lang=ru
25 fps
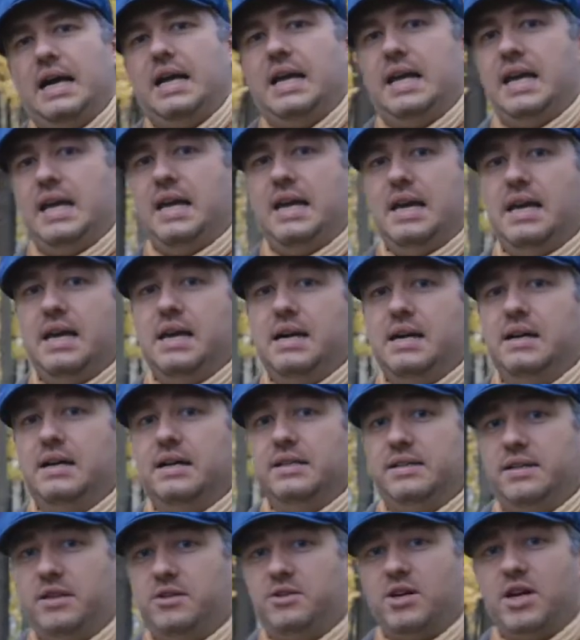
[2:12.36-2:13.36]
И
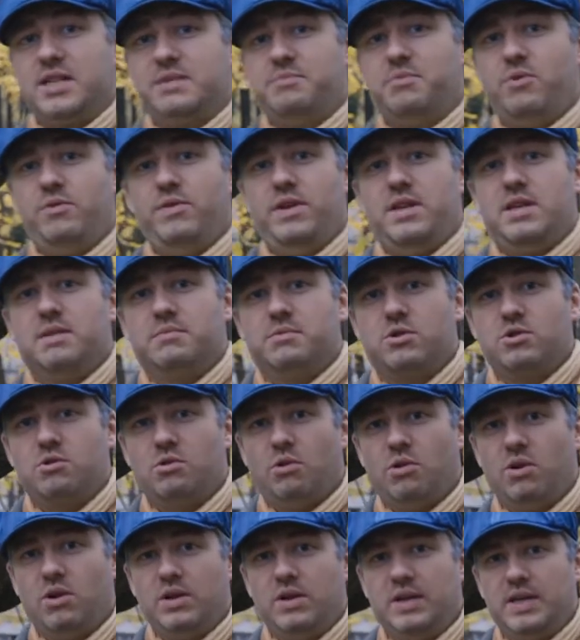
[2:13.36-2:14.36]
сейчас мы видим,
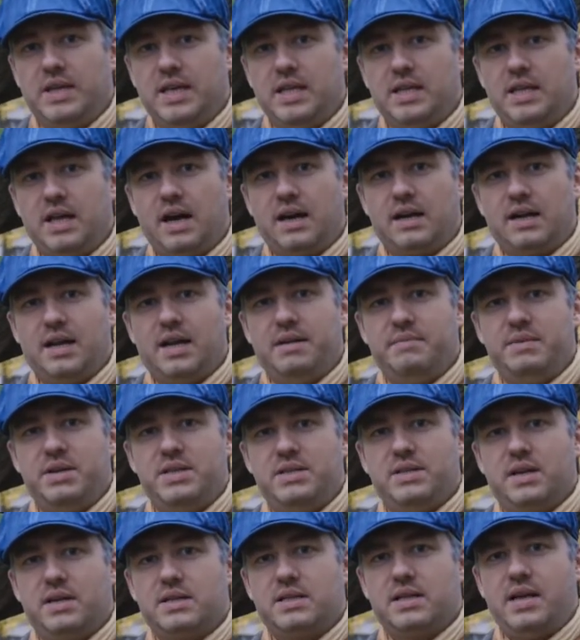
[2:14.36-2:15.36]
что гитарная
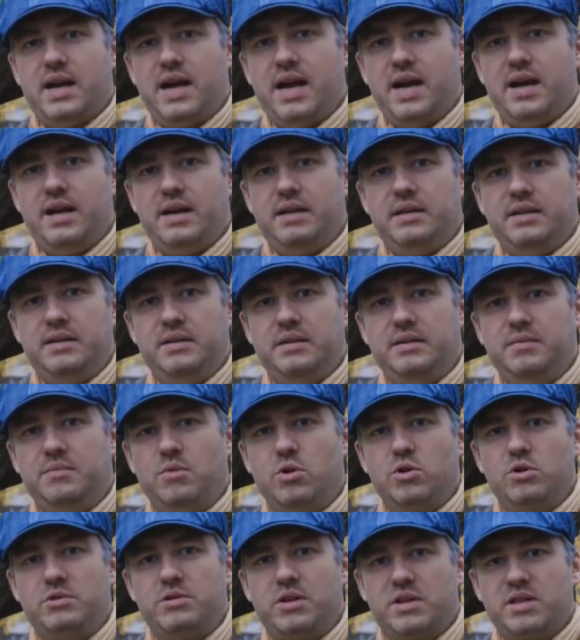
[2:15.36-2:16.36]
мастерская
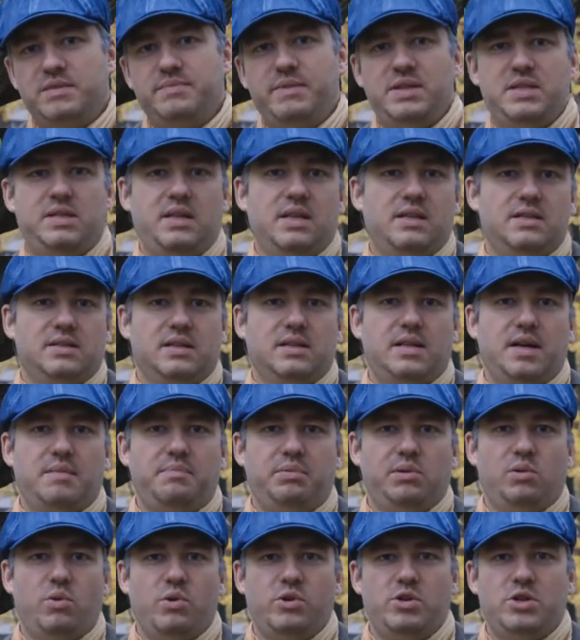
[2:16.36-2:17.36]
может разместиться на
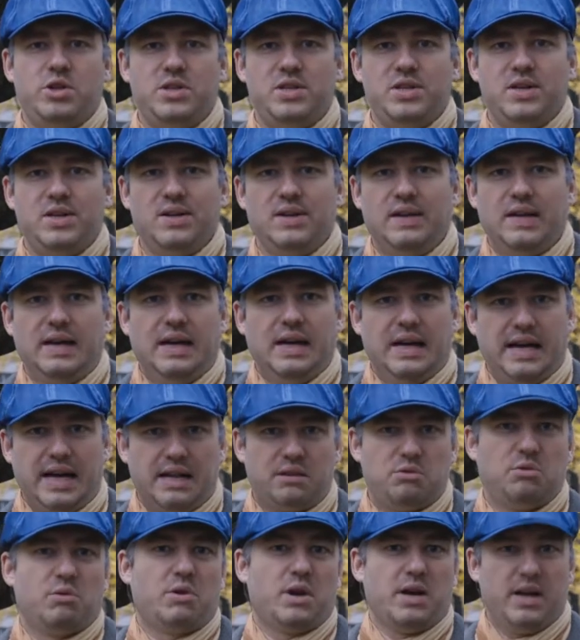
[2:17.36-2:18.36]
площади,
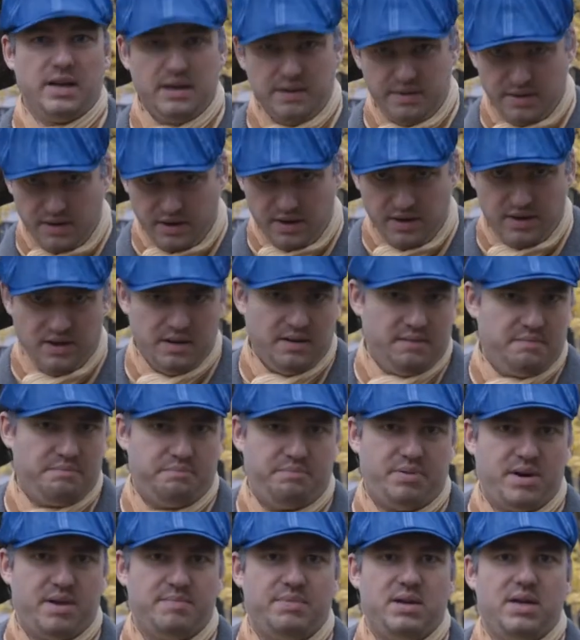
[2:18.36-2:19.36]
которая
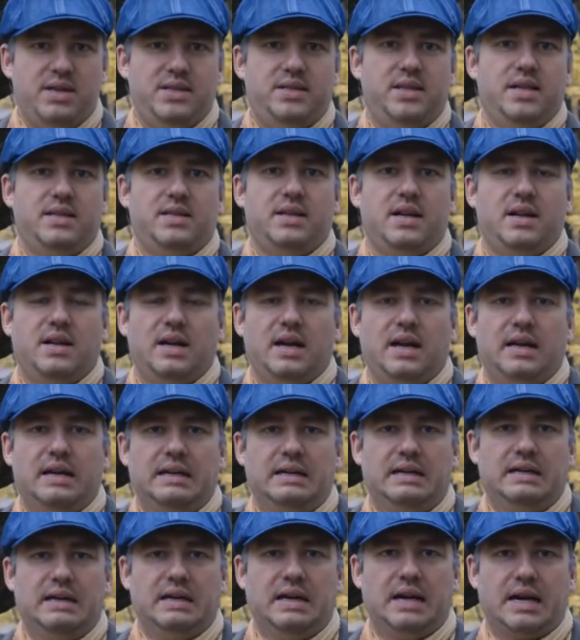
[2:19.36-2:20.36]
приблизительно
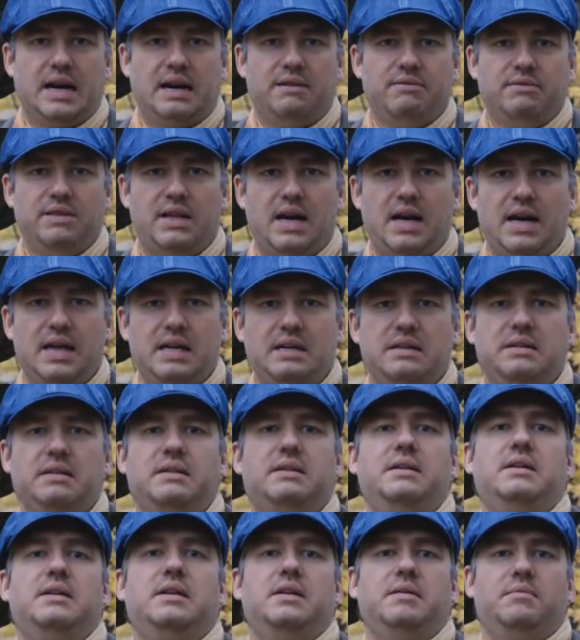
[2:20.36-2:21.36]
равна
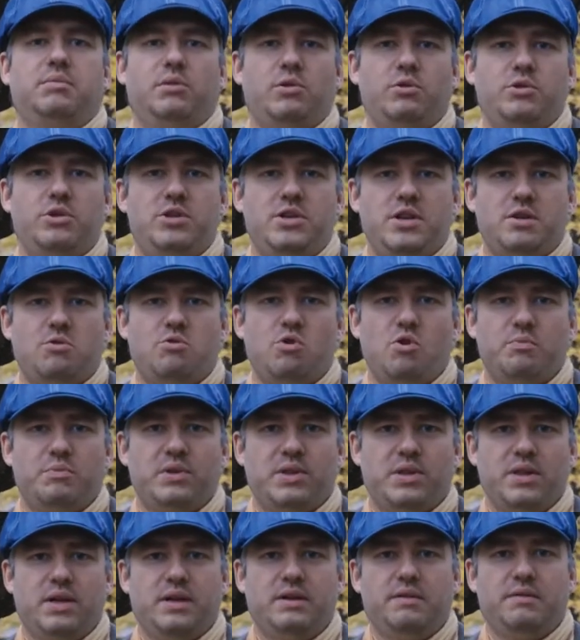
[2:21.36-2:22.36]
площади
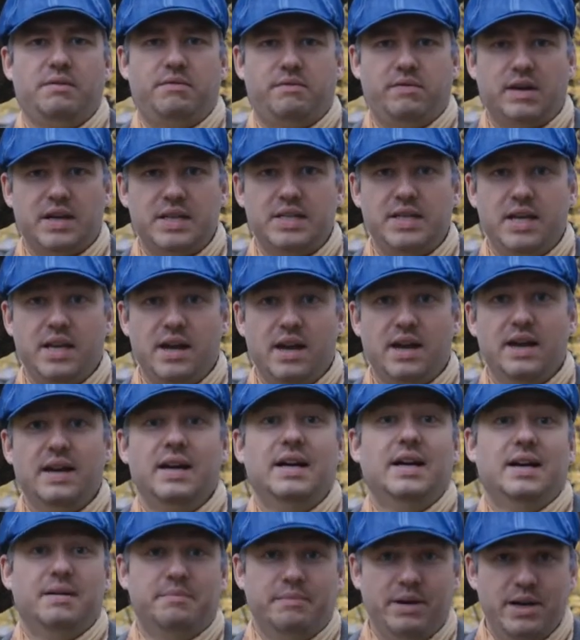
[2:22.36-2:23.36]
комнаты в квартире.
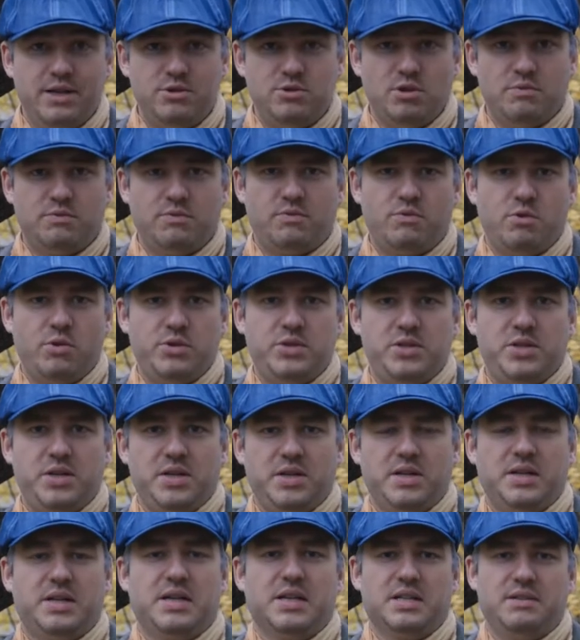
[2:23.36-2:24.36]
Мы идем в
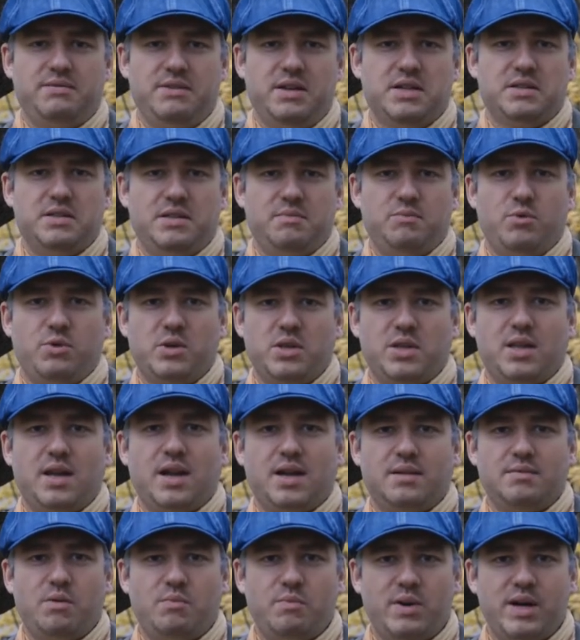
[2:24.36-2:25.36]
гости к известному
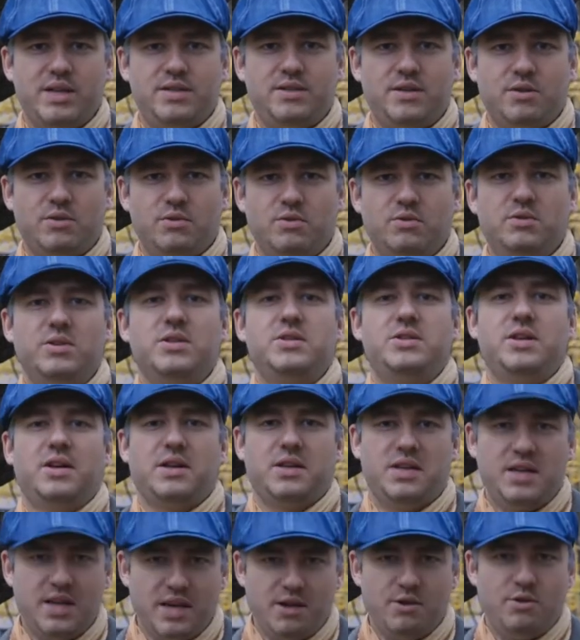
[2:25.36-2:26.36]
гитарному мастеру
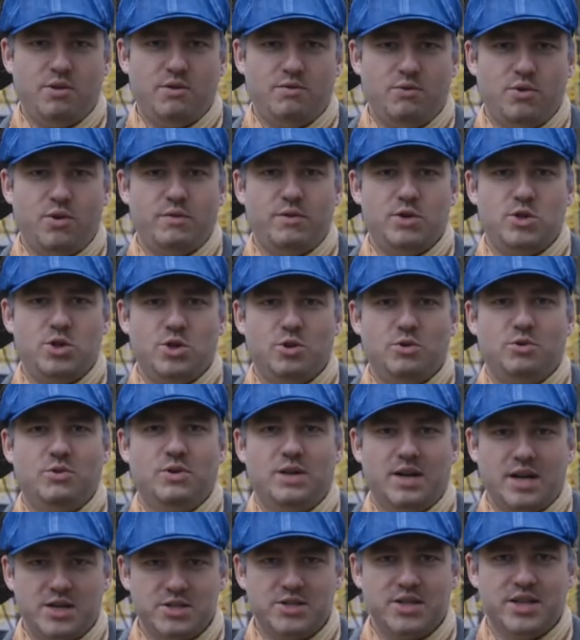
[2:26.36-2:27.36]
Сергею Львовичу
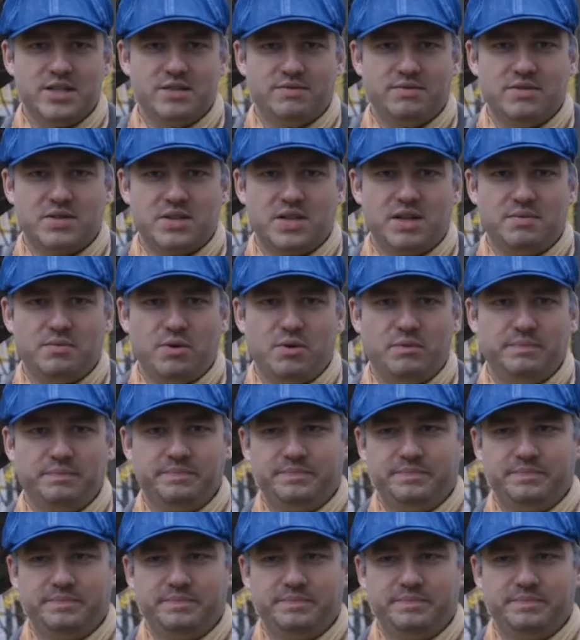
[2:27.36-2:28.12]
Рождественскому.